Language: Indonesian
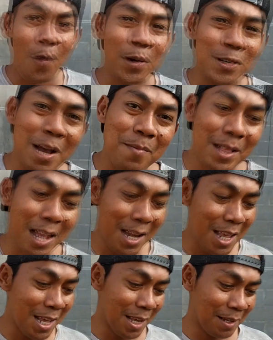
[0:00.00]
Oke sahabat
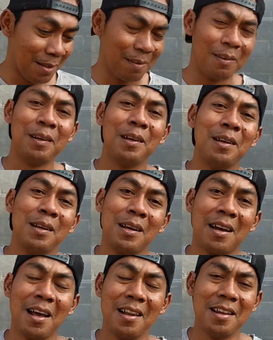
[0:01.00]
Tani,
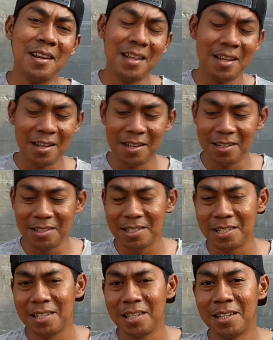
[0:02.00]
kali ini
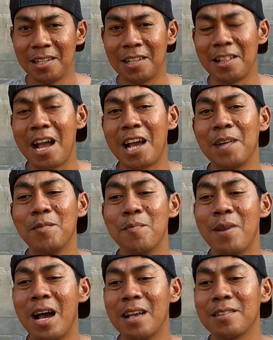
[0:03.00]
kita akan
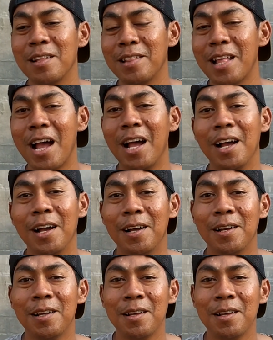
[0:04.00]
membahas tentang